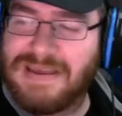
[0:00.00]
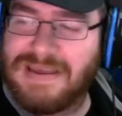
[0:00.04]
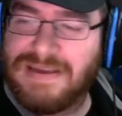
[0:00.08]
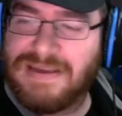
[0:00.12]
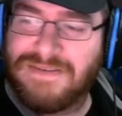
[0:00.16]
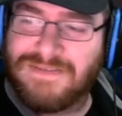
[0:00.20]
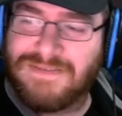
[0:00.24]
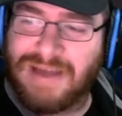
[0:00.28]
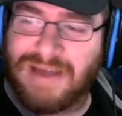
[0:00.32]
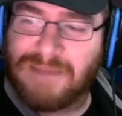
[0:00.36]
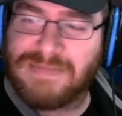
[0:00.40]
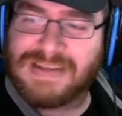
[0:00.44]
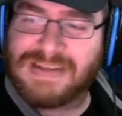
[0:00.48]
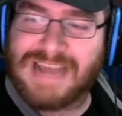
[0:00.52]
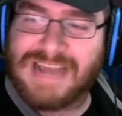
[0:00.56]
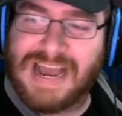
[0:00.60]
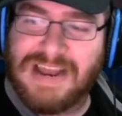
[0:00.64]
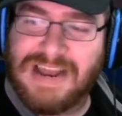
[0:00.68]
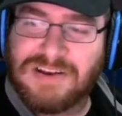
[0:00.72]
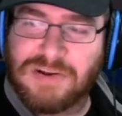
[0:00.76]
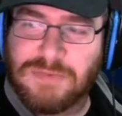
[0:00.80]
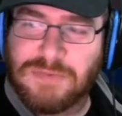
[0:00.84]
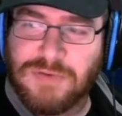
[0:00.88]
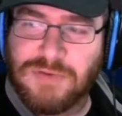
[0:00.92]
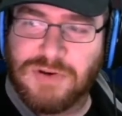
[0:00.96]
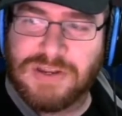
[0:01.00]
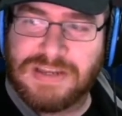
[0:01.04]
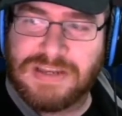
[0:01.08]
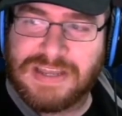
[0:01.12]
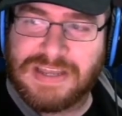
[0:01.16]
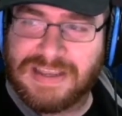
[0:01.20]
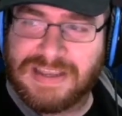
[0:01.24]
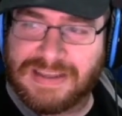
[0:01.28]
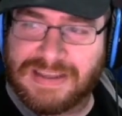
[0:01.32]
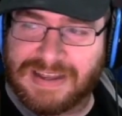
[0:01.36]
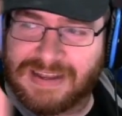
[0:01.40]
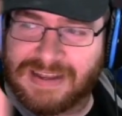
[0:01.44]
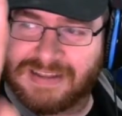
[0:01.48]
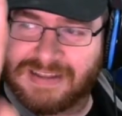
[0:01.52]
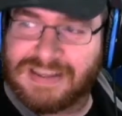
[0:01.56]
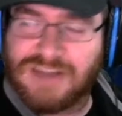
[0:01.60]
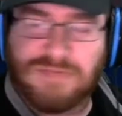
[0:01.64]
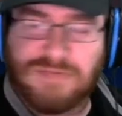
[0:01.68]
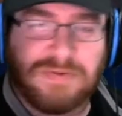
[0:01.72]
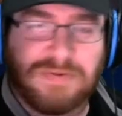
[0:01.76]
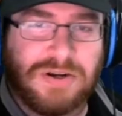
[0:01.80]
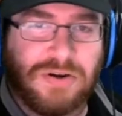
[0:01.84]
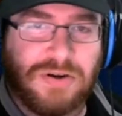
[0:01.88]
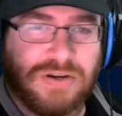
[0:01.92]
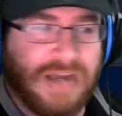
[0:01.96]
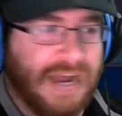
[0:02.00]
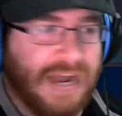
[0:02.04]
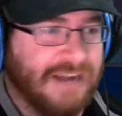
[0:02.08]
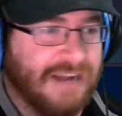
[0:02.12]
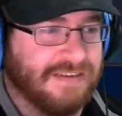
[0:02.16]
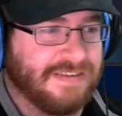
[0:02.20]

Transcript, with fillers: wir haben eine geile Community, da darf man auch geil